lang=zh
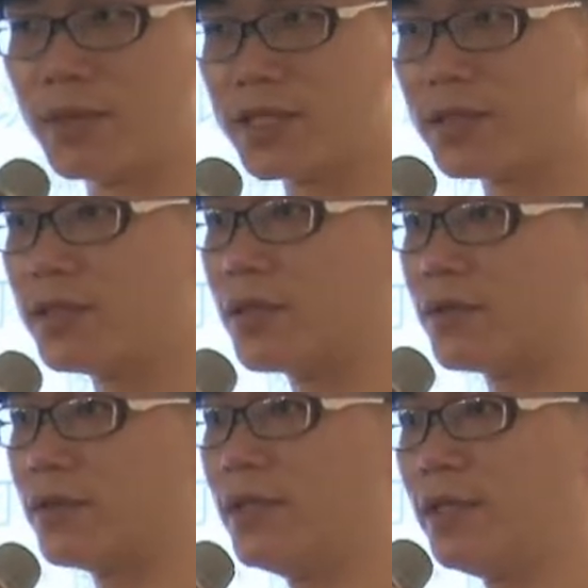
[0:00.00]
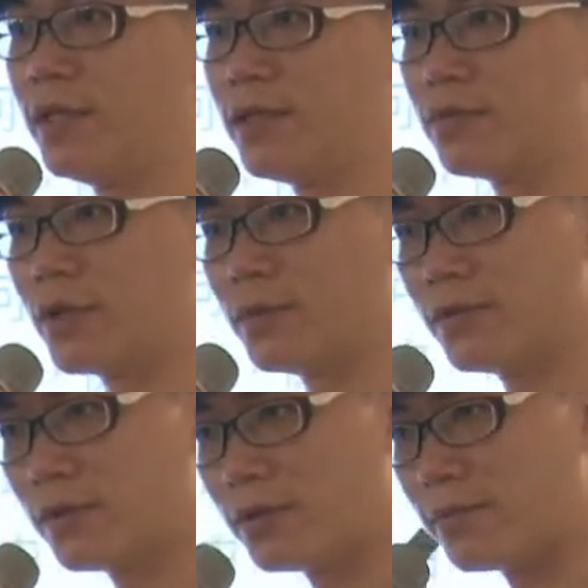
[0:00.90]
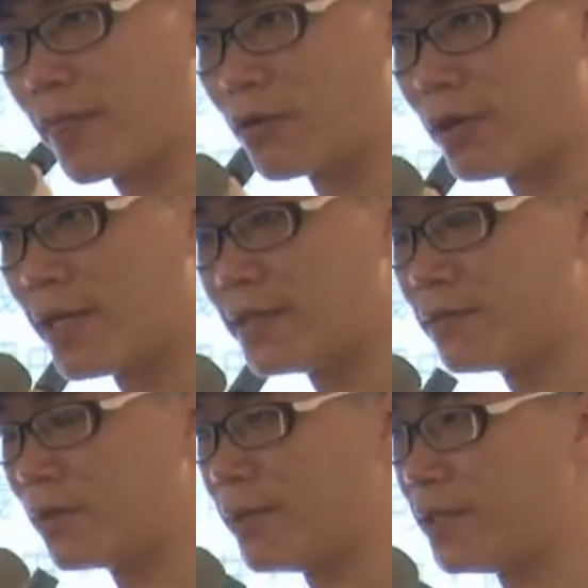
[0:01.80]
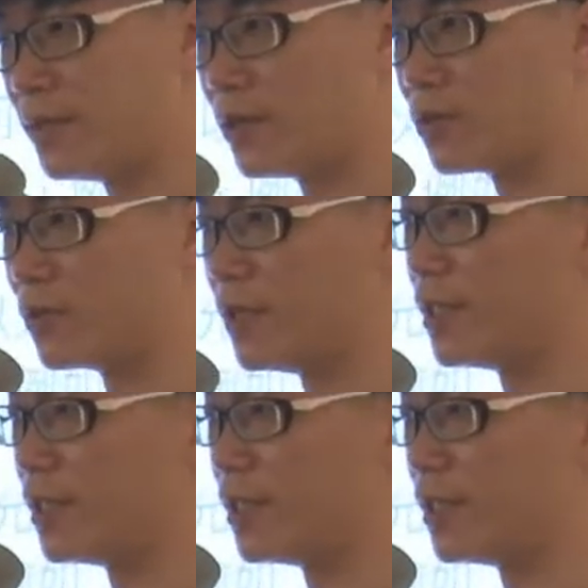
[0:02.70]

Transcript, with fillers: 本自由，违破、违反、违背自由主义